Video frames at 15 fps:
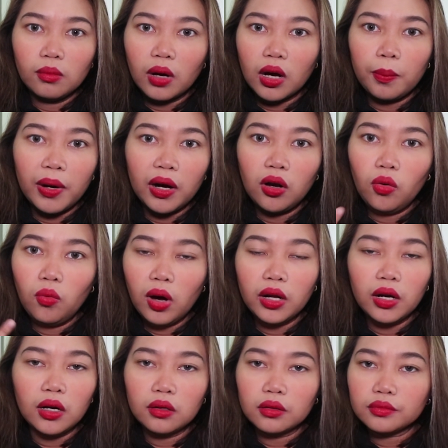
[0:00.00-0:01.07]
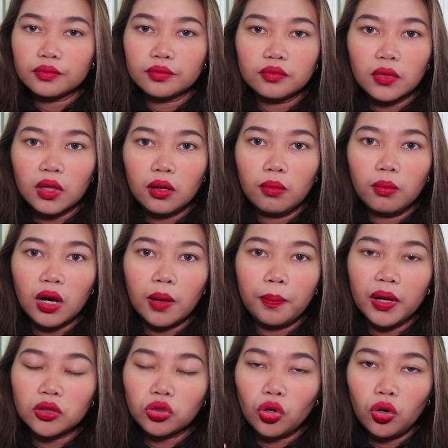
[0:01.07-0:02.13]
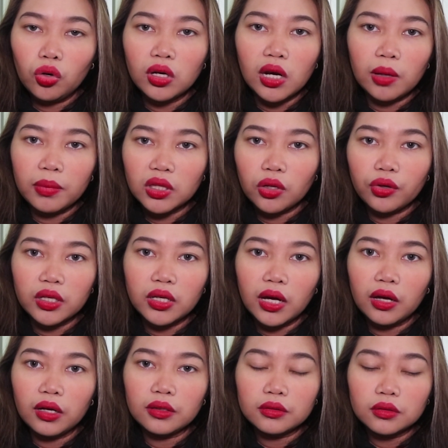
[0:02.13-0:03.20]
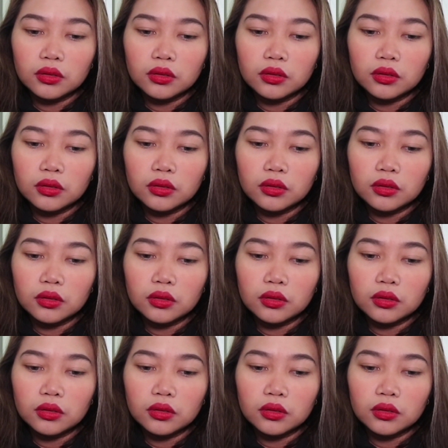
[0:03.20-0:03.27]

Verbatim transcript: Makapangluwa na. Makapangtulo na lang bitawid ka.